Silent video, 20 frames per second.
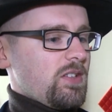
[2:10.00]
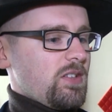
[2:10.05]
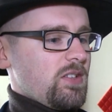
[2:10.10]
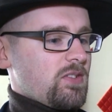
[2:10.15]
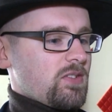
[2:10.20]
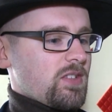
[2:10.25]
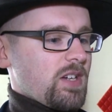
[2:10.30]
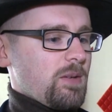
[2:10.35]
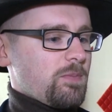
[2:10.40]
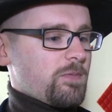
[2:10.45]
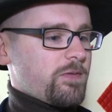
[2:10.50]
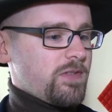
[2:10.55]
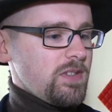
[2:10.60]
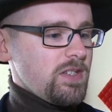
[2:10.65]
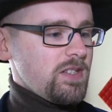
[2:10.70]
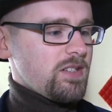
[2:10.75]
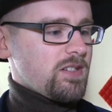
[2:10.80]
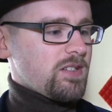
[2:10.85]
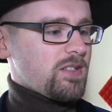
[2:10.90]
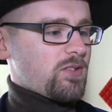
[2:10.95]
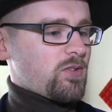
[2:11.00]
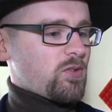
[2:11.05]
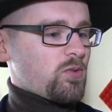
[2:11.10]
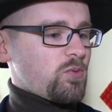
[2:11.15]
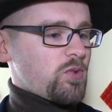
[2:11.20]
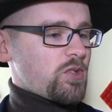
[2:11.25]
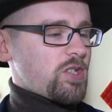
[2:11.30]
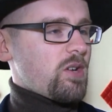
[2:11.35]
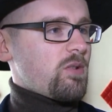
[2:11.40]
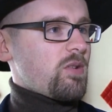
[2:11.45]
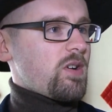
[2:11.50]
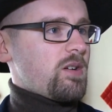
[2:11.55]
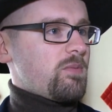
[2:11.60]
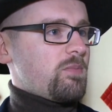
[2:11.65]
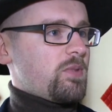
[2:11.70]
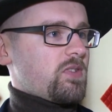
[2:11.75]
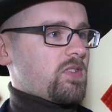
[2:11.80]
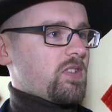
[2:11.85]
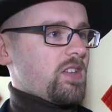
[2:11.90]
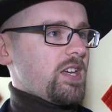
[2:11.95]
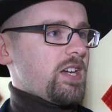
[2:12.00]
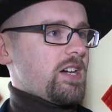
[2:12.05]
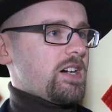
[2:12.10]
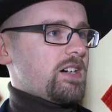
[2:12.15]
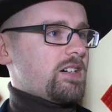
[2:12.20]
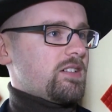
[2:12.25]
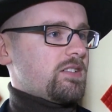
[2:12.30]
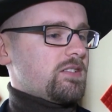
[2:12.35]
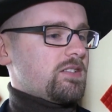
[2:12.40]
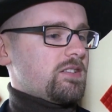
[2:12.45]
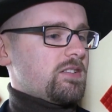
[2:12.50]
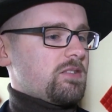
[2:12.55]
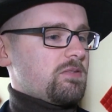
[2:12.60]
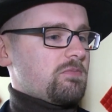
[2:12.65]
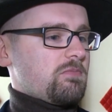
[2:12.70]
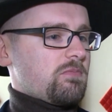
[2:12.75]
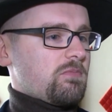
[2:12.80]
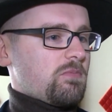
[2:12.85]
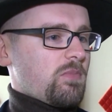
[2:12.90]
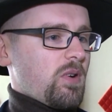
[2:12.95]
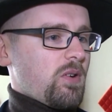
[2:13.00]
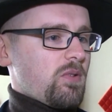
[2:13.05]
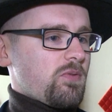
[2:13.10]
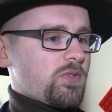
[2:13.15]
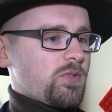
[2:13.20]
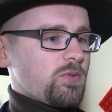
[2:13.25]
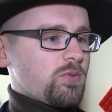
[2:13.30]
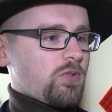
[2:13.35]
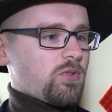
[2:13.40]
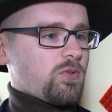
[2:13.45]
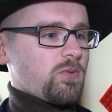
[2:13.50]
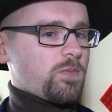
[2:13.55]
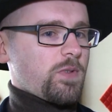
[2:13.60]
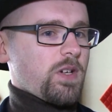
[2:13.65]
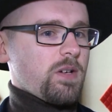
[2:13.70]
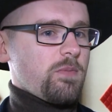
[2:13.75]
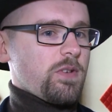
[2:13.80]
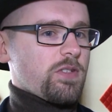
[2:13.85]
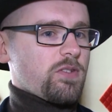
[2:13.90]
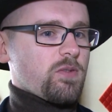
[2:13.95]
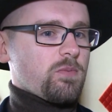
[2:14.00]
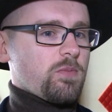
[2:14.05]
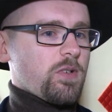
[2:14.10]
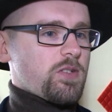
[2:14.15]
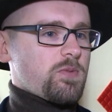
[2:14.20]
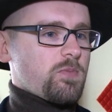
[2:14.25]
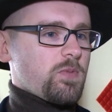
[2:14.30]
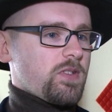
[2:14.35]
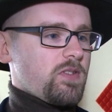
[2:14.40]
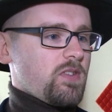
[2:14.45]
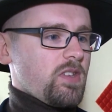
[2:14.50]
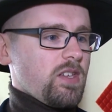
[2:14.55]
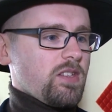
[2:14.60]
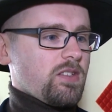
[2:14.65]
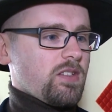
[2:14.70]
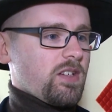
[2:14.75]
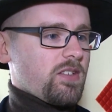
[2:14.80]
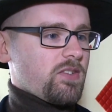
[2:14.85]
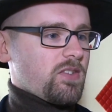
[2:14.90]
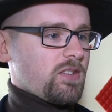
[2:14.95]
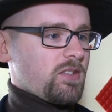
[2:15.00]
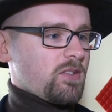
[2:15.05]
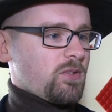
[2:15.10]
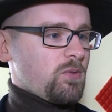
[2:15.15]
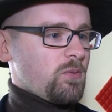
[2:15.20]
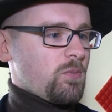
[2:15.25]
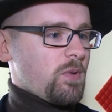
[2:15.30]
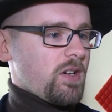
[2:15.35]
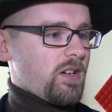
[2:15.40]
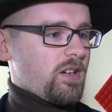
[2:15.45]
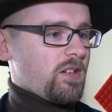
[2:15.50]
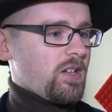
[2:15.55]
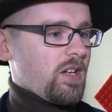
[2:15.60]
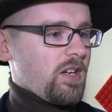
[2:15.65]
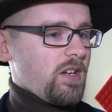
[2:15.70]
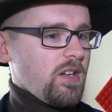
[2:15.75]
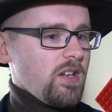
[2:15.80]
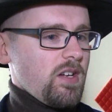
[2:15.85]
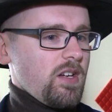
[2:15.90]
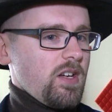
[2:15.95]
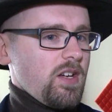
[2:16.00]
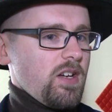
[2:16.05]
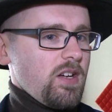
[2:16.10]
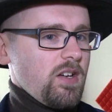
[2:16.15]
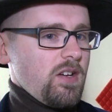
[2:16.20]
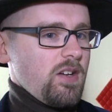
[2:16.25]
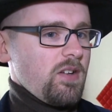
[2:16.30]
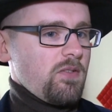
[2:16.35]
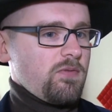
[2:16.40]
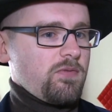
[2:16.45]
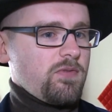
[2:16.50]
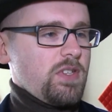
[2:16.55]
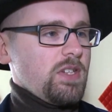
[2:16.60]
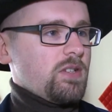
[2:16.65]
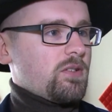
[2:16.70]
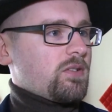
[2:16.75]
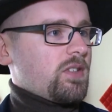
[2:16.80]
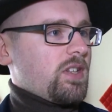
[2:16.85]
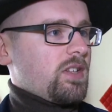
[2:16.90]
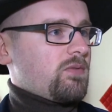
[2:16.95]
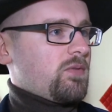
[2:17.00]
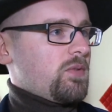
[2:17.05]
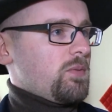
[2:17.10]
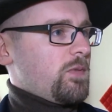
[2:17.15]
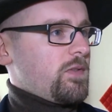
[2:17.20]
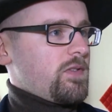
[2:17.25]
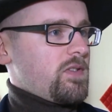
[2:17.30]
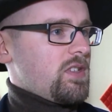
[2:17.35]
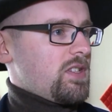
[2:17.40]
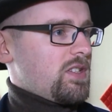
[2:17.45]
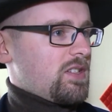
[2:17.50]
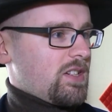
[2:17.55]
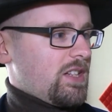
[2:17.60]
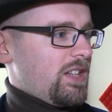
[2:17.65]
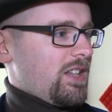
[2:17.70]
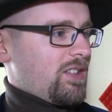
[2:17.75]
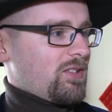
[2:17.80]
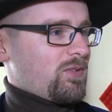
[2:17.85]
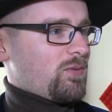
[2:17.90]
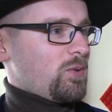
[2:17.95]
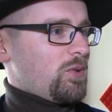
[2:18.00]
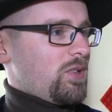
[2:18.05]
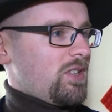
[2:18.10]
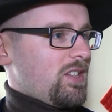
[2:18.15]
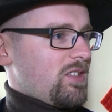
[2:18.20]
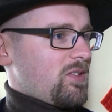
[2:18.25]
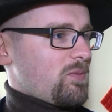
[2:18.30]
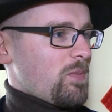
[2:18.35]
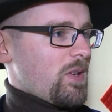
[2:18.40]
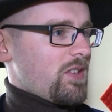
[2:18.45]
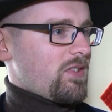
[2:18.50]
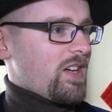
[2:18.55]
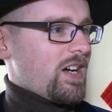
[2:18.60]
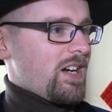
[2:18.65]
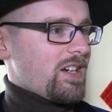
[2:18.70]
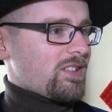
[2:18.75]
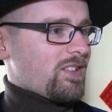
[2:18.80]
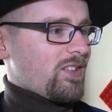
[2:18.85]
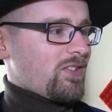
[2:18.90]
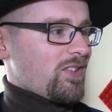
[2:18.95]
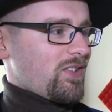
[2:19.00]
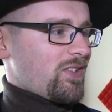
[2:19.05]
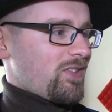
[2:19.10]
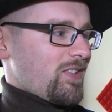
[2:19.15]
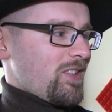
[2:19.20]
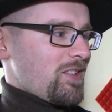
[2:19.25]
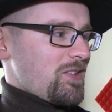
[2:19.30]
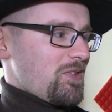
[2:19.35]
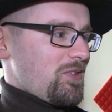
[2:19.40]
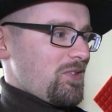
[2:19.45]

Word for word: es gab viele Zuschauer bisher. Ähm, auf YouTube kann man zum Beispiel sehen, da sind über 450 Klicks, würde ich jetzt mal sagen. Das ist, äh,